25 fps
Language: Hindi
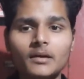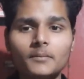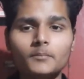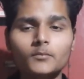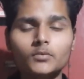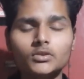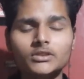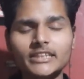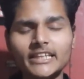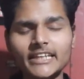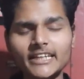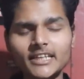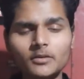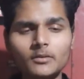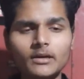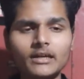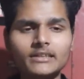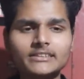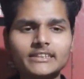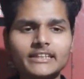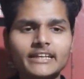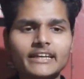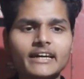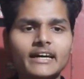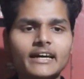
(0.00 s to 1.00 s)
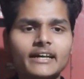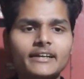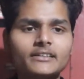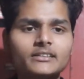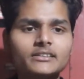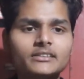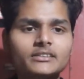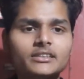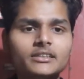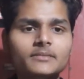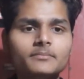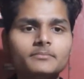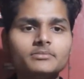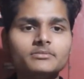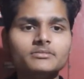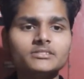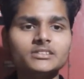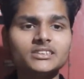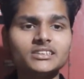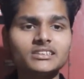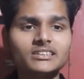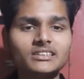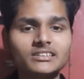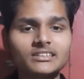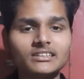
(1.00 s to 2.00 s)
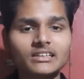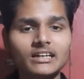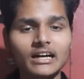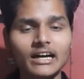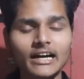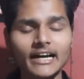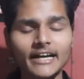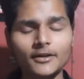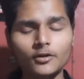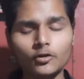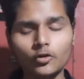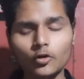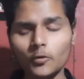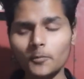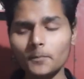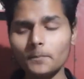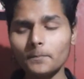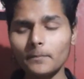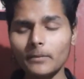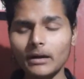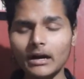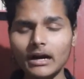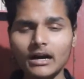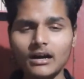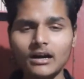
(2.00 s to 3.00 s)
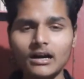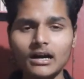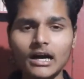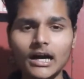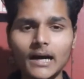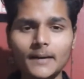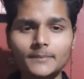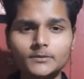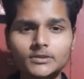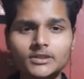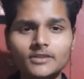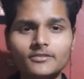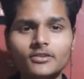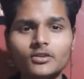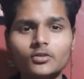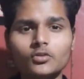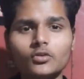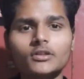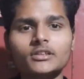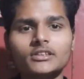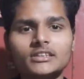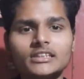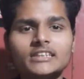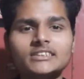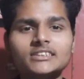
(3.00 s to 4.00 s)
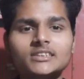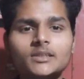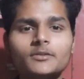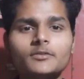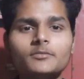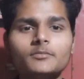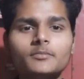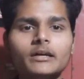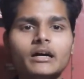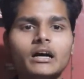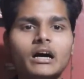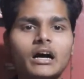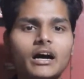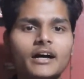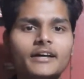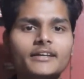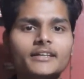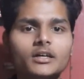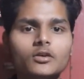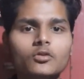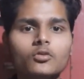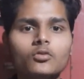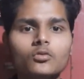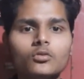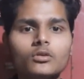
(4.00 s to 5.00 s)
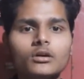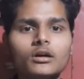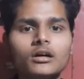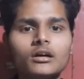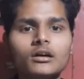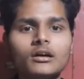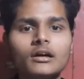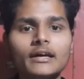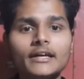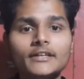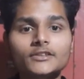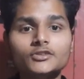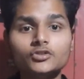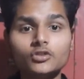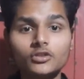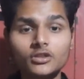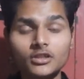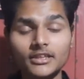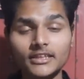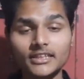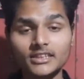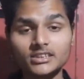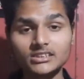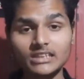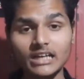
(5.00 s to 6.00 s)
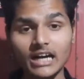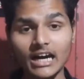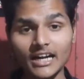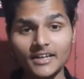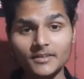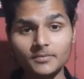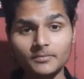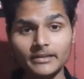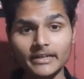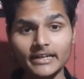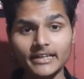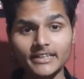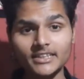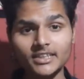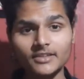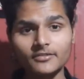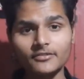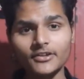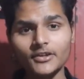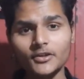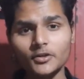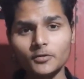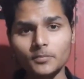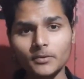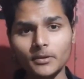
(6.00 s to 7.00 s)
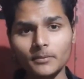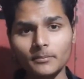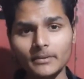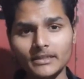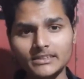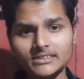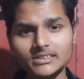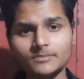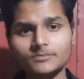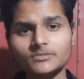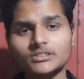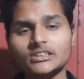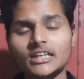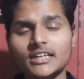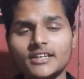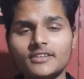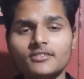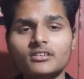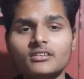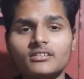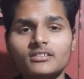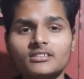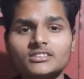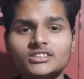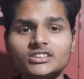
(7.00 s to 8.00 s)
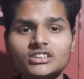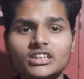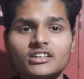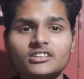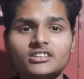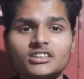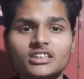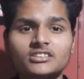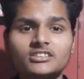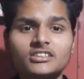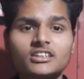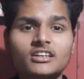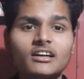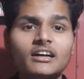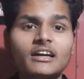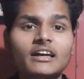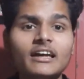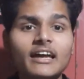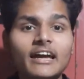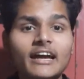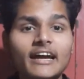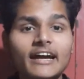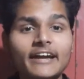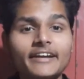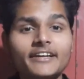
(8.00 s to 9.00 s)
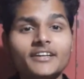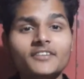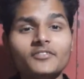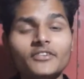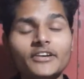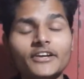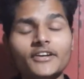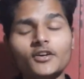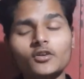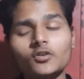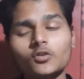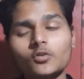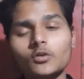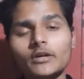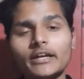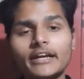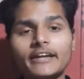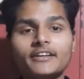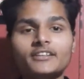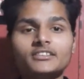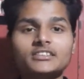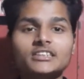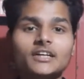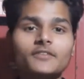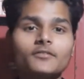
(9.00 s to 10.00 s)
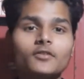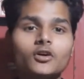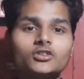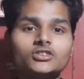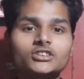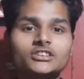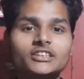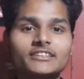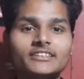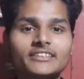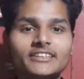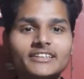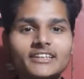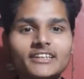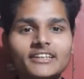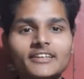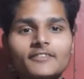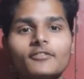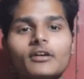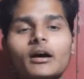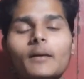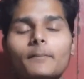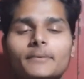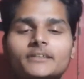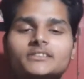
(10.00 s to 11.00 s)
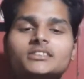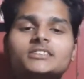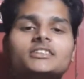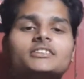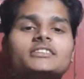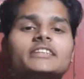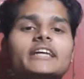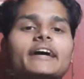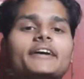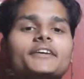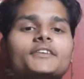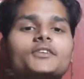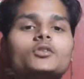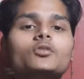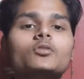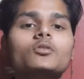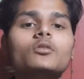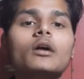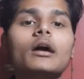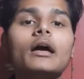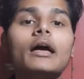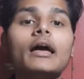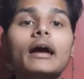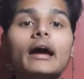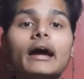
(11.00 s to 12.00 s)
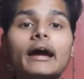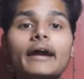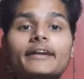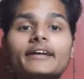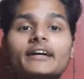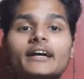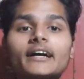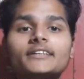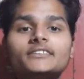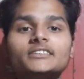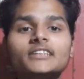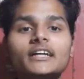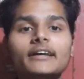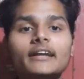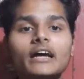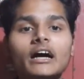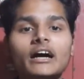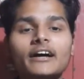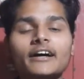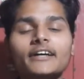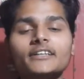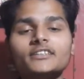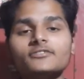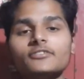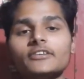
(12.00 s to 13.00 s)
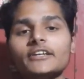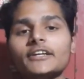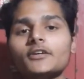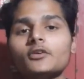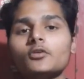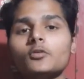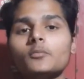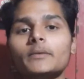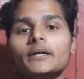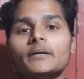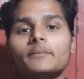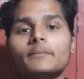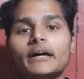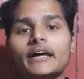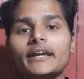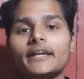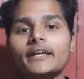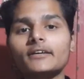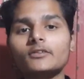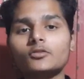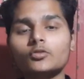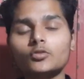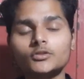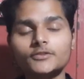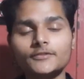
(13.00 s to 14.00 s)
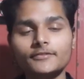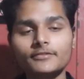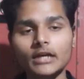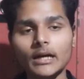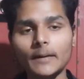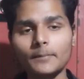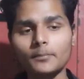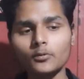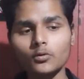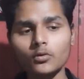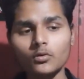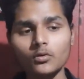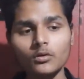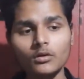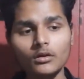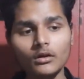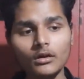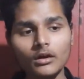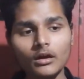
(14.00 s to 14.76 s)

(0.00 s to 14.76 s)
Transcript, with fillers: मुद्दे की बात है यार कि आई होप आप सभी को इतना समझ में आ गया होगा जो कि इस आठ मिनट की वीडियो पर मैं समझाने चाहता था एंड वीडियो को एंड तक वॉच करने के लिए वापस से थैंक यू एंड गाइज यार अगर इस वीडियो में मैंने कुछ भी आपको